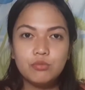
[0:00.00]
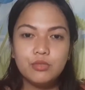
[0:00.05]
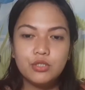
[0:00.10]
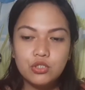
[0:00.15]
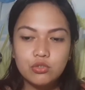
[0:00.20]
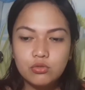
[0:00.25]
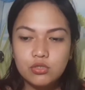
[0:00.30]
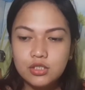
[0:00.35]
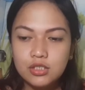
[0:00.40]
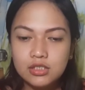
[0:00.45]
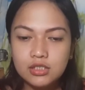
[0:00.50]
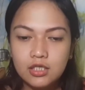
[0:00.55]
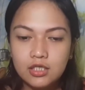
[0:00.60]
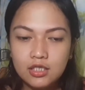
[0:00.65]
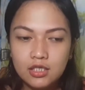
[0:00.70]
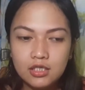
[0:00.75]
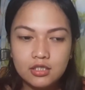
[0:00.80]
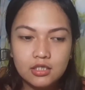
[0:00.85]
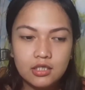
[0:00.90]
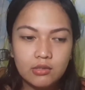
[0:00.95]
March ko siya
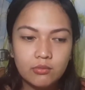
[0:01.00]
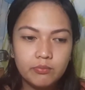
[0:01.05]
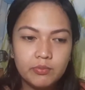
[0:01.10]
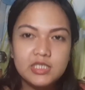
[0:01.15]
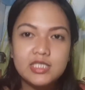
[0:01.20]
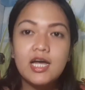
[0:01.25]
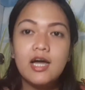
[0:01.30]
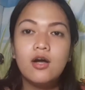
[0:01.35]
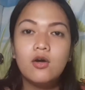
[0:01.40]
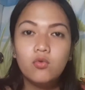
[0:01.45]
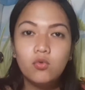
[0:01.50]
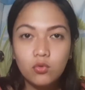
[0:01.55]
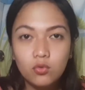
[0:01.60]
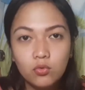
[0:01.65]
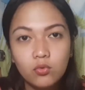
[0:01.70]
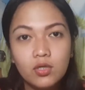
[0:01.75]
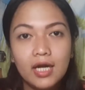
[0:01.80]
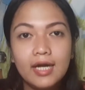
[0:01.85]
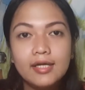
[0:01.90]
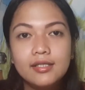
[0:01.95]
na, na
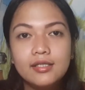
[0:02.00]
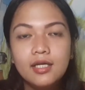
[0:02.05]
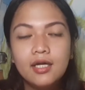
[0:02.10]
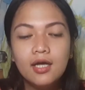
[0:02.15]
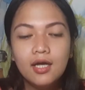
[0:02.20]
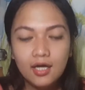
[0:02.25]
hulugan.